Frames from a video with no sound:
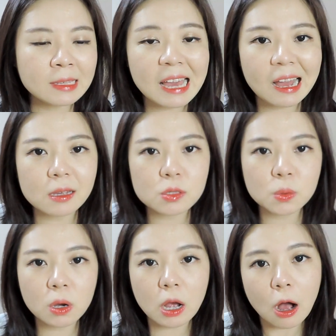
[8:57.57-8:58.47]
压
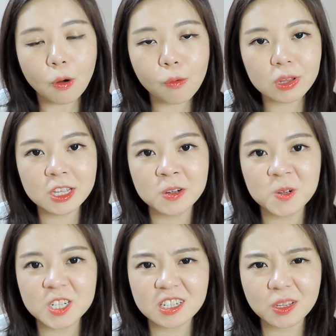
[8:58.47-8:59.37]
缩烤过的那
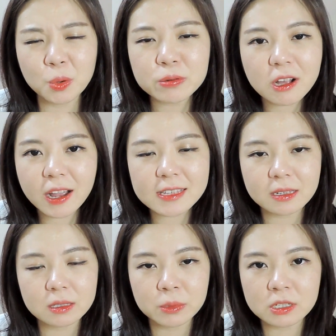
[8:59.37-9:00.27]
种质地，我不知道该
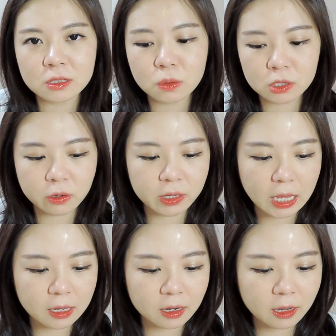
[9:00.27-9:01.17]
怎怎么形容这款
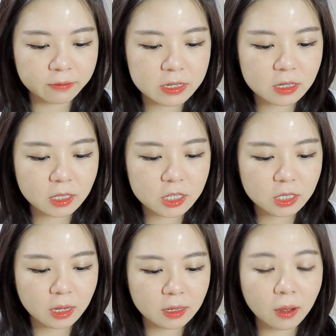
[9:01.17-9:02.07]
眼影了，反正它
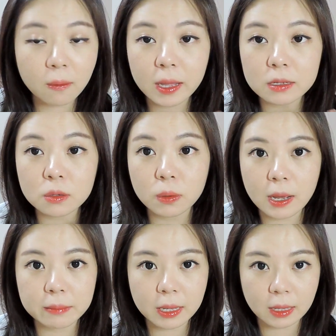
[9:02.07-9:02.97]
是很好看的这种
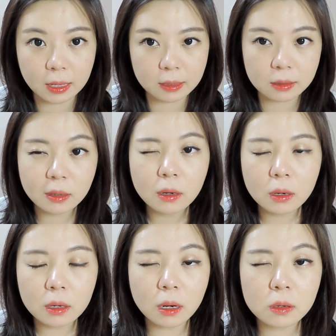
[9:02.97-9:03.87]
亮片眼影。
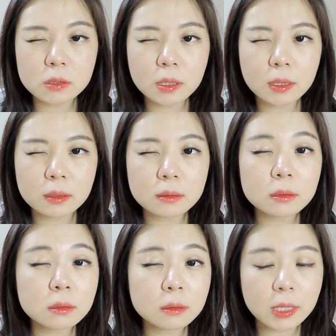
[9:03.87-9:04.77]
然后我今天
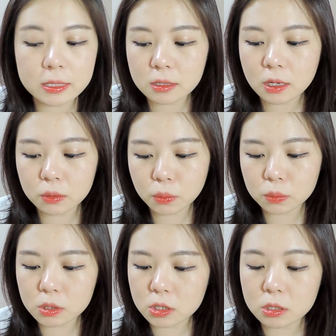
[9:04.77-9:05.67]
眼睛上
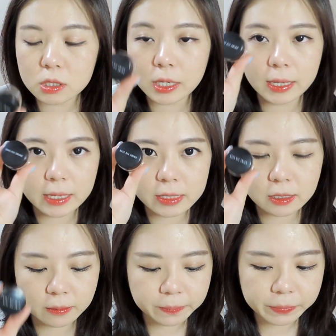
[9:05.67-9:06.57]
用的是这个颜
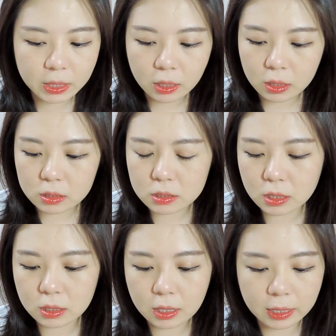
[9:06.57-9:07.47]
色，
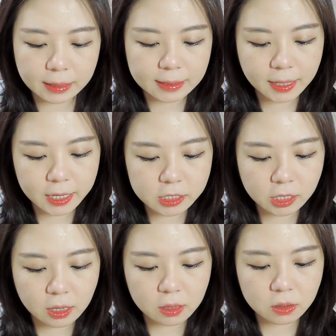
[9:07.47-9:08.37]
先给大家看
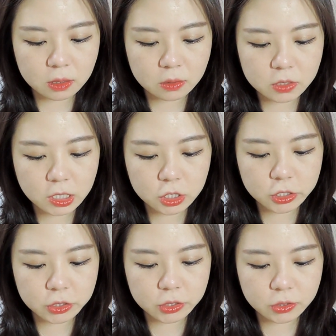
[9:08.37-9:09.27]
这个好了，然后这个
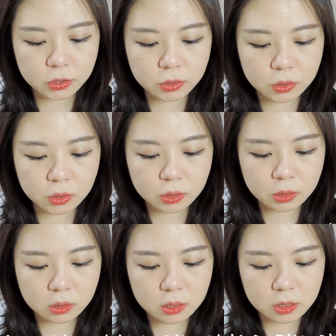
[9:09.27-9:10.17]

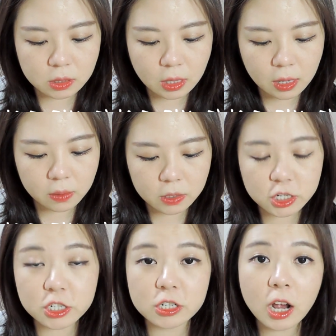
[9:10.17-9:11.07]
是几号啊？
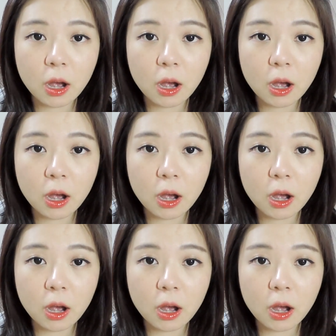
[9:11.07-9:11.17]
十